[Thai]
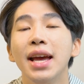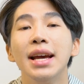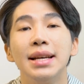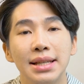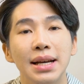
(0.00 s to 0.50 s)
วย
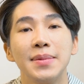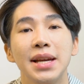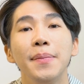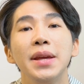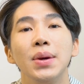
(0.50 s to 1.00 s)
เสริม
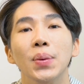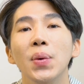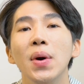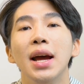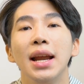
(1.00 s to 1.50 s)
ชั้นผิว
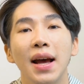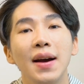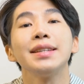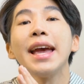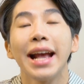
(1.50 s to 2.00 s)
แล้ว
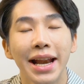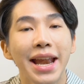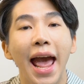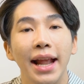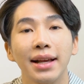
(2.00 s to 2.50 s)
ก็ใช้กัน
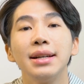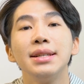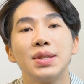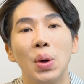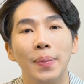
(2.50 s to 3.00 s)
แดดก็
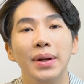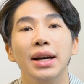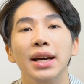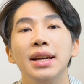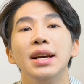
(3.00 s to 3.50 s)
คือจบเล
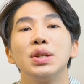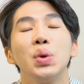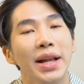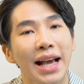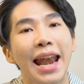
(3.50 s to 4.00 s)
ย
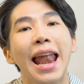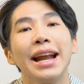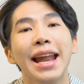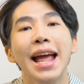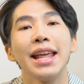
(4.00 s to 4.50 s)
ส่วนการล้า
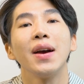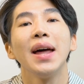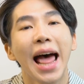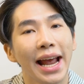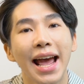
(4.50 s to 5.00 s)
งหน้าเนี่ย
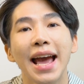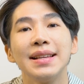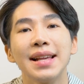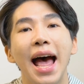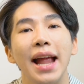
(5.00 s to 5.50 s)
ก็ล้างหน้า
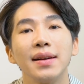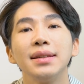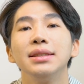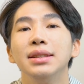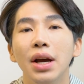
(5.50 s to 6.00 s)
ให้สะอาดก็
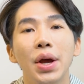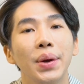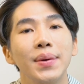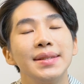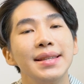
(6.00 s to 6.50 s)
คือ
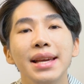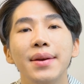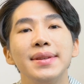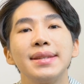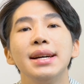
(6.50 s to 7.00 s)
cleansing
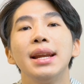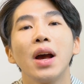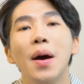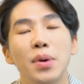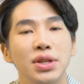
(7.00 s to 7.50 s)
cleanser
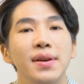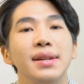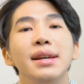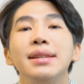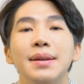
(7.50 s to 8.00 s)
แล้วก็
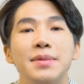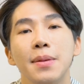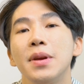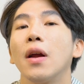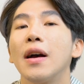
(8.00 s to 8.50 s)
moisturizer เสริม
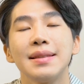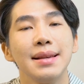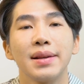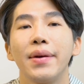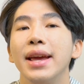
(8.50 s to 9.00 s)
ชั้นผิวแล้วก็
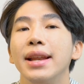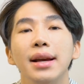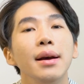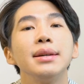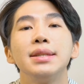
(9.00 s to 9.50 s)
sunscreen
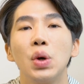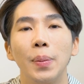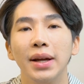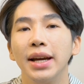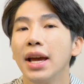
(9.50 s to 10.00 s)
นี้ก็คือจ
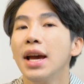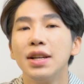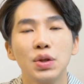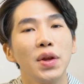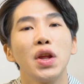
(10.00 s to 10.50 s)
บเลย
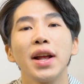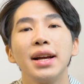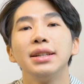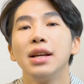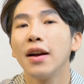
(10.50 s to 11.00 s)
ส่วนตอนก
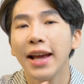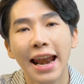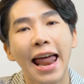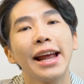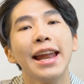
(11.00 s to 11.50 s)
ลางคืนก็
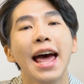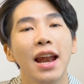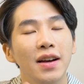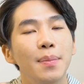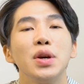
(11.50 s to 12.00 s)
แค่ล้างหน้า
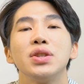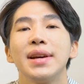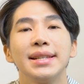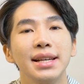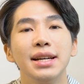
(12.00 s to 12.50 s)
แล้วก็
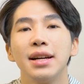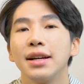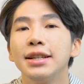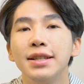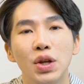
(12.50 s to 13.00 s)
moisturizer
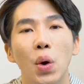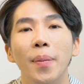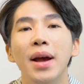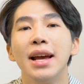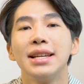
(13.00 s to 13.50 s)
ก็คือจบ
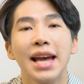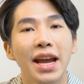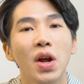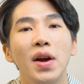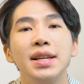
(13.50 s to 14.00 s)
ใช้
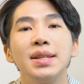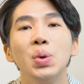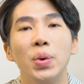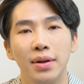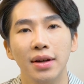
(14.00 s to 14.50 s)
น้อยที่สุด